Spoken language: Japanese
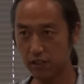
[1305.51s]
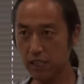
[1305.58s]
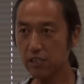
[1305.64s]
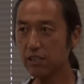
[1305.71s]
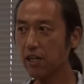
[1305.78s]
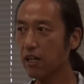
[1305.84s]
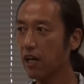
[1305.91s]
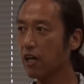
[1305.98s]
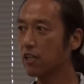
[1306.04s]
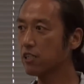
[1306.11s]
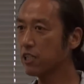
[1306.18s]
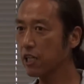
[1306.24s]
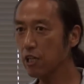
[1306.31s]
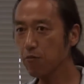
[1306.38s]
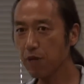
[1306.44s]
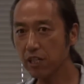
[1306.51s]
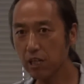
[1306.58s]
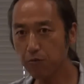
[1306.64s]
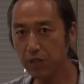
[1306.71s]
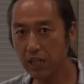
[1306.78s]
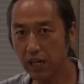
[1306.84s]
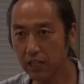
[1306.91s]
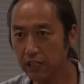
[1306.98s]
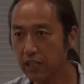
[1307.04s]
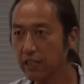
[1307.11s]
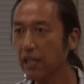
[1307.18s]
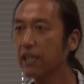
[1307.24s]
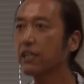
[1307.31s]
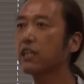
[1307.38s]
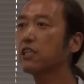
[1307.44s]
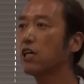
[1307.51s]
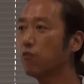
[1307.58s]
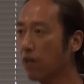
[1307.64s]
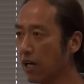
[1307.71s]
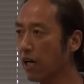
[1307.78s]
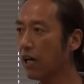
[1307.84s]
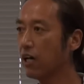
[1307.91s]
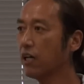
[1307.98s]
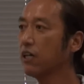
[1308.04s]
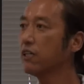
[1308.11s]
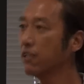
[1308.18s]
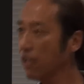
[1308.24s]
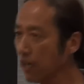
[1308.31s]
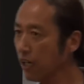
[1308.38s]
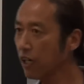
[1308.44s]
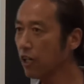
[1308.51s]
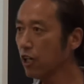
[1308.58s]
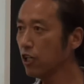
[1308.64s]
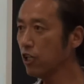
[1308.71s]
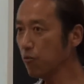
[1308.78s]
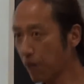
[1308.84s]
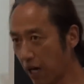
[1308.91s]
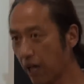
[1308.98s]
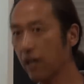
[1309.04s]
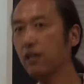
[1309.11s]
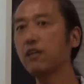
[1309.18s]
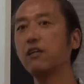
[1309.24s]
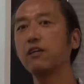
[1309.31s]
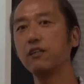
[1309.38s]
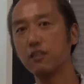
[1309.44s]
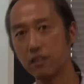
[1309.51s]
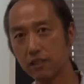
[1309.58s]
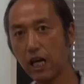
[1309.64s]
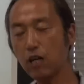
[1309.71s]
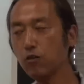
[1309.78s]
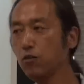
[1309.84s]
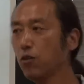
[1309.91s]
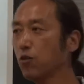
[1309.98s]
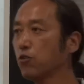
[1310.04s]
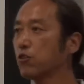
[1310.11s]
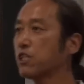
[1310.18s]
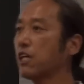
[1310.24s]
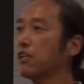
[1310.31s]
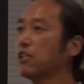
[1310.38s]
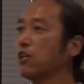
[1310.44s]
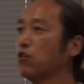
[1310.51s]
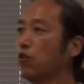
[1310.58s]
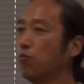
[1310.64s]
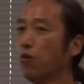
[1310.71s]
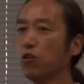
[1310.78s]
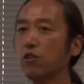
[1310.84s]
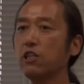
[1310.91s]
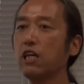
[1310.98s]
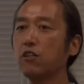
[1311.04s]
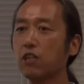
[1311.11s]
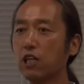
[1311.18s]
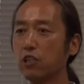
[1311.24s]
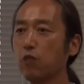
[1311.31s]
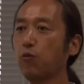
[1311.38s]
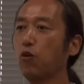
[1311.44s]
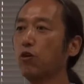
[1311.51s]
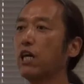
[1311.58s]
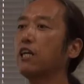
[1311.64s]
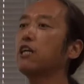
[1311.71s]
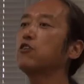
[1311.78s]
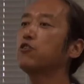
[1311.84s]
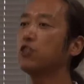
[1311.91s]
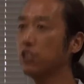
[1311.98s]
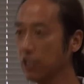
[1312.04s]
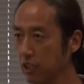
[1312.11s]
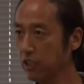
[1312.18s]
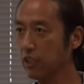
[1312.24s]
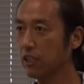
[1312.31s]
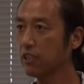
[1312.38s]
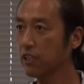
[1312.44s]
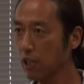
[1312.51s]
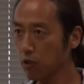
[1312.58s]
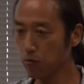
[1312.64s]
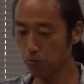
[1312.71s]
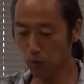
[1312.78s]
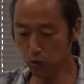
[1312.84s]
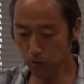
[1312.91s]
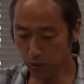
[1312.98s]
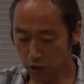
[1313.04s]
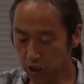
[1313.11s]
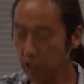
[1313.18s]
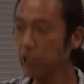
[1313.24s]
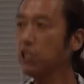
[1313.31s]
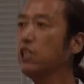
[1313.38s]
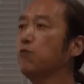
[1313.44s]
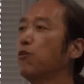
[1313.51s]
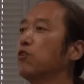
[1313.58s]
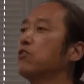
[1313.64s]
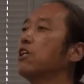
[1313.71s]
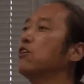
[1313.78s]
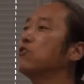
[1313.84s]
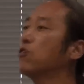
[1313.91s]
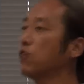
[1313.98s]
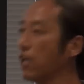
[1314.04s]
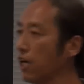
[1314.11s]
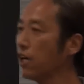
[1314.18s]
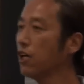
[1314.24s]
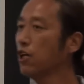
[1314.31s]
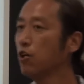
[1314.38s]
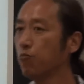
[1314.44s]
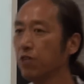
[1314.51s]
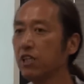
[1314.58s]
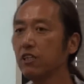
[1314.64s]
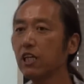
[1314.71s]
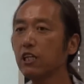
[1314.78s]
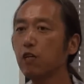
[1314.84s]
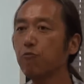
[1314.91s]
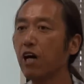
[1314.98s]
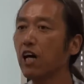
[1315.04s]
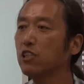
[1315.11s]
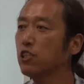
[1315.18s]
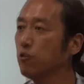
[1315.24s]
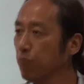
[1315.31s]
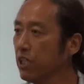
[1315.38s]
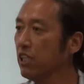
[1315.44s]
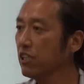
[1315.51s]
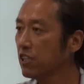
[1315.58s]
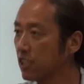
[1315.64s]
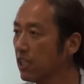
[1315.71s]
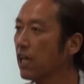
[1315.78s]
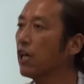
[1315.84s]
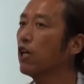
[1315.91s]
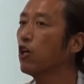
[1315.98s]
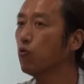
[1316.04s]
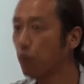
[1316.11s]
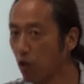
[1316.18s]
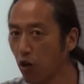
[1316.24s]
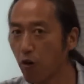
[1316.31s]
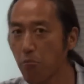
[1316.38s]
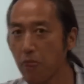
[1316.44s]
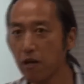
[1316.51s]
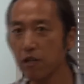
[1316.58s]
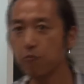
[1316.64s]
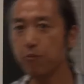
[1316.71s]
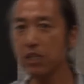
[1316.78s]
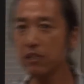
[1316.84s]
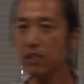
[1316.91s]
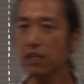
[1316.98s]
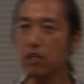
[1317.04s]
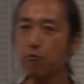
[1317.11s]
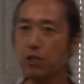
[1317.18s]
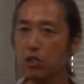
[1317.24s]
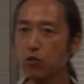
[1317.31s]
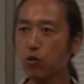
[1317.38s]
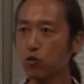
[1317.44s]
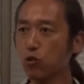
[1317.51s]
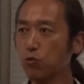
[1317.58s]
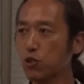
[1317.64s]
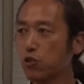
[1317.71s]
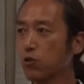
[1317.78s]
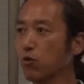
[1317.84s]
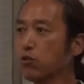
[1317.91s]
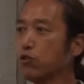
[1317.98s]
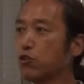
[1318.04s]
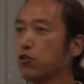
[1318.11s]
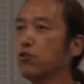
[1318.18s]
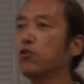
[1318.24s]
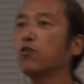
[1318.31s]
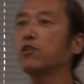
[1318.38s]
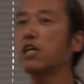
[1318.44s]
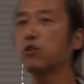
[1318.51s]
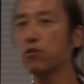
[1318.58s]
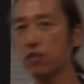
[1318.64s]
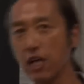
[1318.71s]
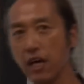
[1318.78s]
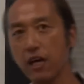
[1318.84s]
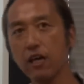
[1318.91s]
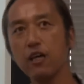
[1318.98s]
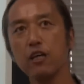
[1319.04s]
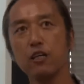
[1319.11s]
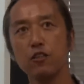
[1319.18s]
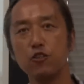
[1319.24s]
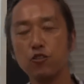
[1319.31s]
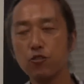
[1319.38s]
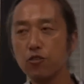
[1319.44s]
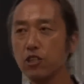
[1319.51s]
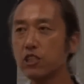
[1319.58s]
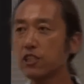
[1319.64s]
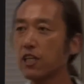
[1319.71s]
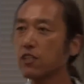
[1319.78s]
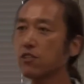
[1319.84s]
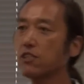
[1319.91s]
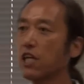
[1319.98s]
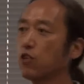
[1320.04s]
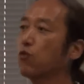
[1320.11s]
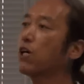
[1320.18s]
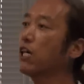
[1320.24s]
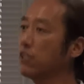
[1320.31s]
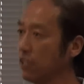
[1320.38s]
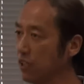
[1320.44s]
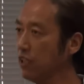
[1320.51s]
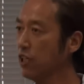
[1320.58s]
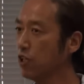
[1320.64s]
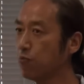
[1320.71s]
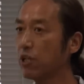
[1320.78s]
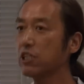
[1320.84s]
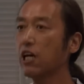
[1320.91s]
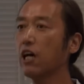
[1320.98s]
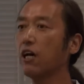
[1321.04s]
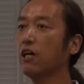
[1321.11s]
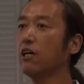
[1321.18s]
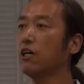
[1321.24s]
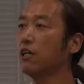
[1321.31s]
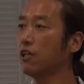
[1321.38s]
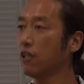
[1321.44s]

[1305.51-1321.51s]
ですから是非まだ見られてない方はね今ダウンロードされたのを持っている方もおられるし、ね、僕も CD 持ってるのでみんなで回し見しながらもみんなで見ることもすごく重要なので11月7日にまた